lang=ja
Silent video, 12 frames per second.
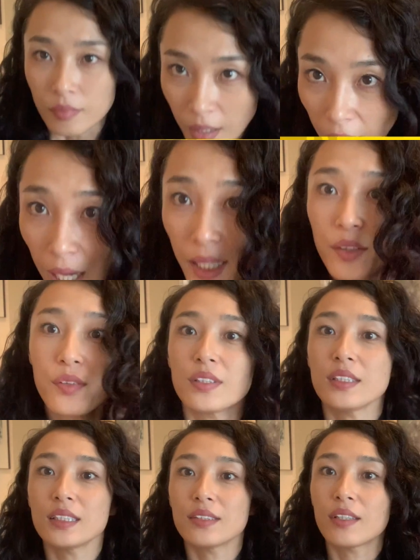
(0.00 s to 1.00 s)
はい、こん
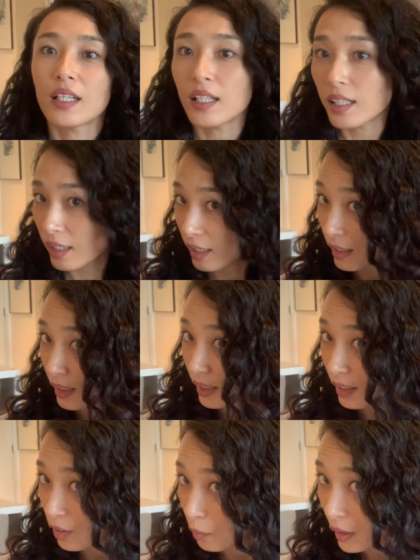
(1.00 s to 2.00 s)
にちは。かり部
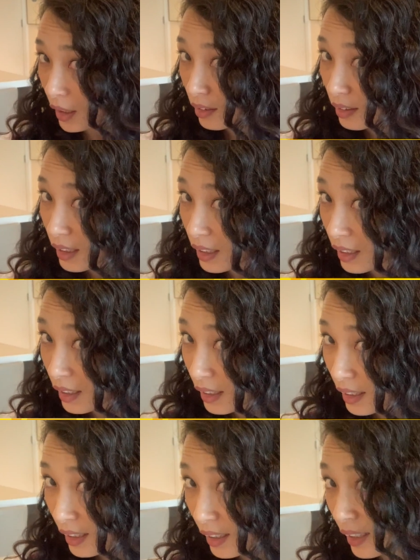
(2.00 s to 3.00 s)
屋のみはる
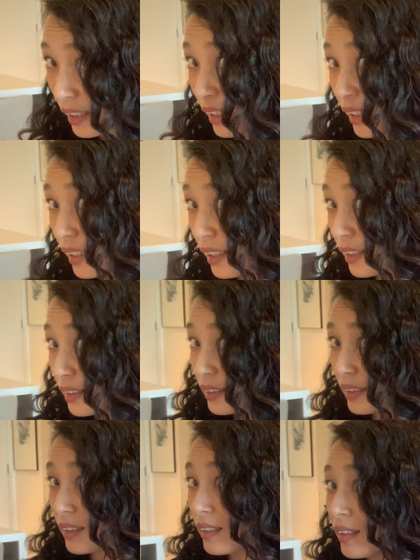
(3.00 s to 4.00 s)
で
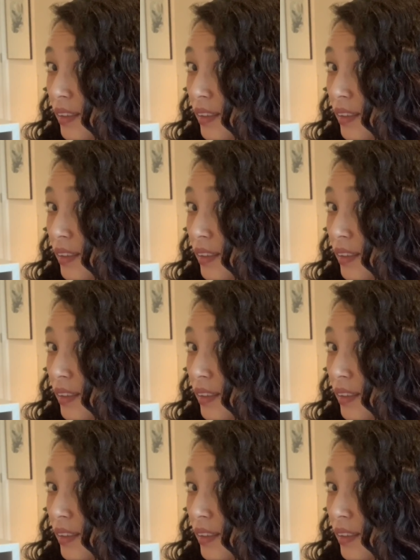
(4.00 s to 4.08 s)
す。